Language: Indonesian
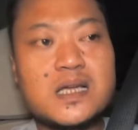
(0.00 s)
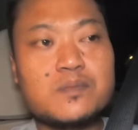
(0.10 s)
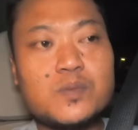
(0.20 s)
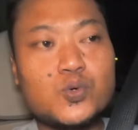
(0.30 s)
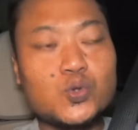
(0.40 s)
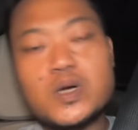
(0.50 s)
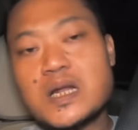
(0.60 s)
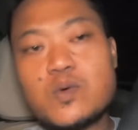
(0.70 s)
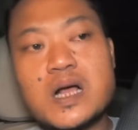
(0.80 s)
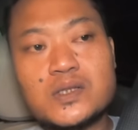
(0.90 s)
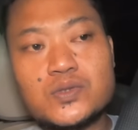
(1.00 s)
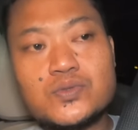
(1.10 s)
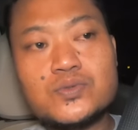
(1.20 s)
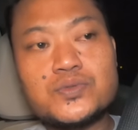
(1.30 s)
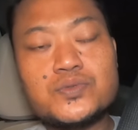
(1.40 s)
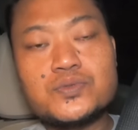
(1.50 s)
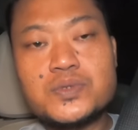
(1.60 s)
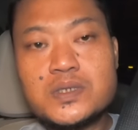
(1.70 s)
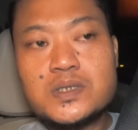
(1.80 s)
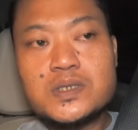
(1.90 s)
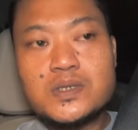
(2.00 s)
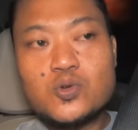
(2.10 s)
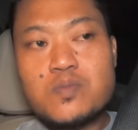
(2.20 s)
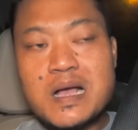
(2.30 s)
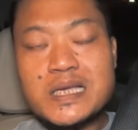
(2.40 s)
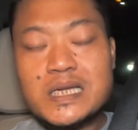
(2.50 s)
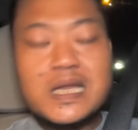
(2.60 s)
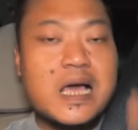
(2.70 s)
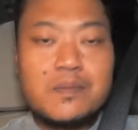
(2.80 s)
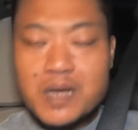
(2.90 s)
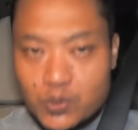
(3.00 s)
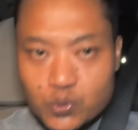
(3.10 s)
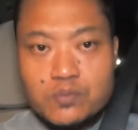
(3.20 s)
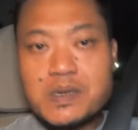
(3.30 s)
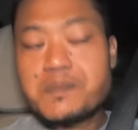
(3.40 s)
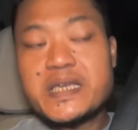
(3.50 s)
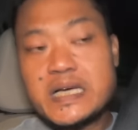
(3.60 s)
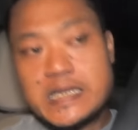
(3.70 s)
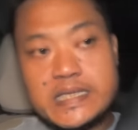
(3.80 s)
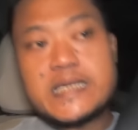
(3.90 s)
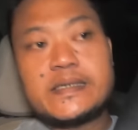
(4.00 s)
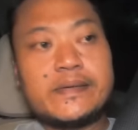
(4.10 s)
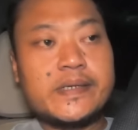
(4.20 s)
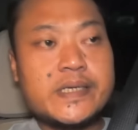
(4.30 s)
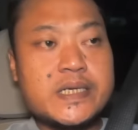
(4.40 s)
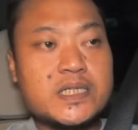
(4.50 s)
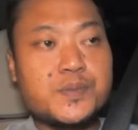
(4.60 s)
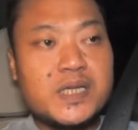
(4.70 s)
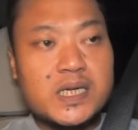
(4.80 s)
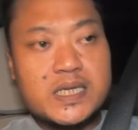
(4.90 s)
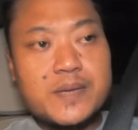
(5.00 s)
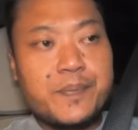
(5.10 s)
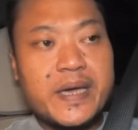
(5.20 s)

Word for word: dan membutuhkan waktu lumayan lama untuk perbaikannya. Sebenarnya